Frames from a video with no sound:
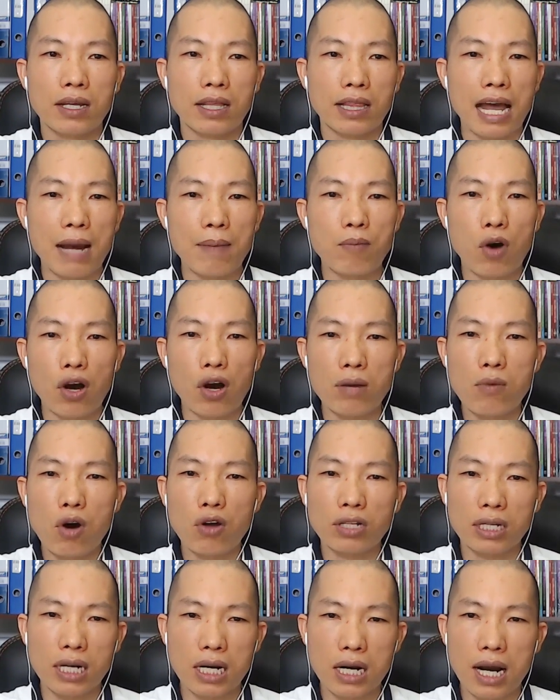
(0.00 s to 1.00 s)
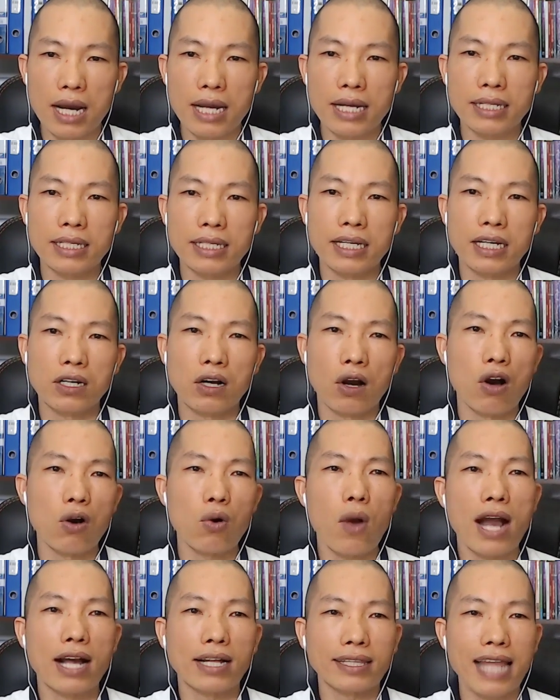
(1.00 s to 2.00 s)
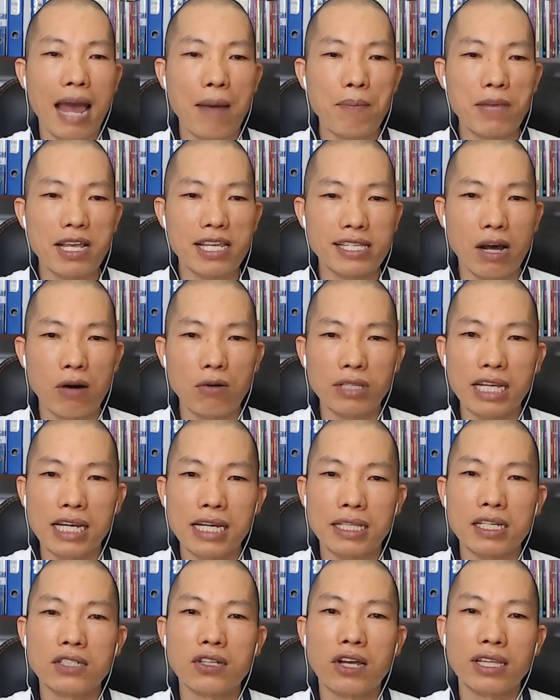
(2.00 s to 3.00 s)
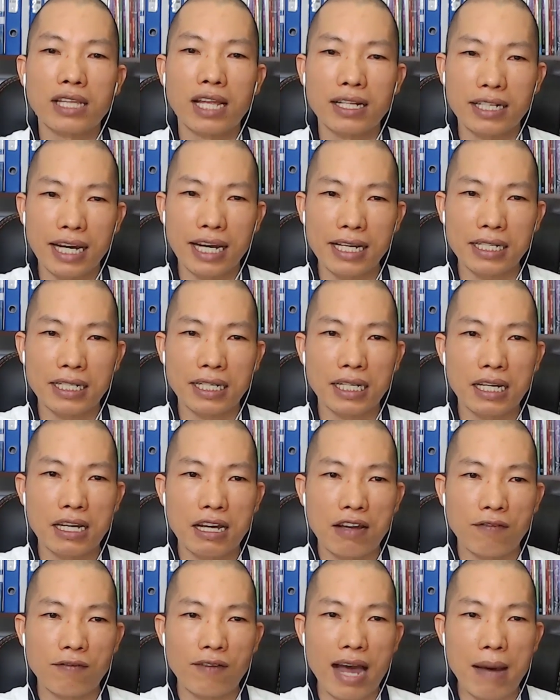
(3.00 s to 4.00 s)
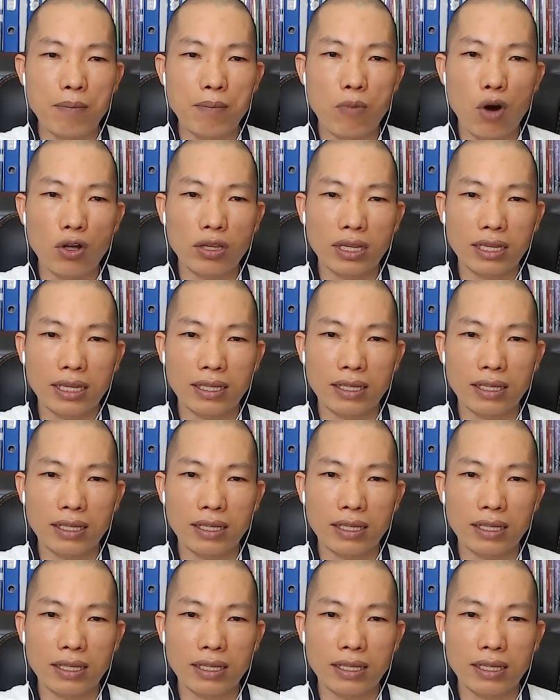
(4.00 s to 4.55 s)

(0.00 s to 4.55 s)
là mỗi một người thì có khoảng tám mươi sáu tỷ neuron thần kinh, và một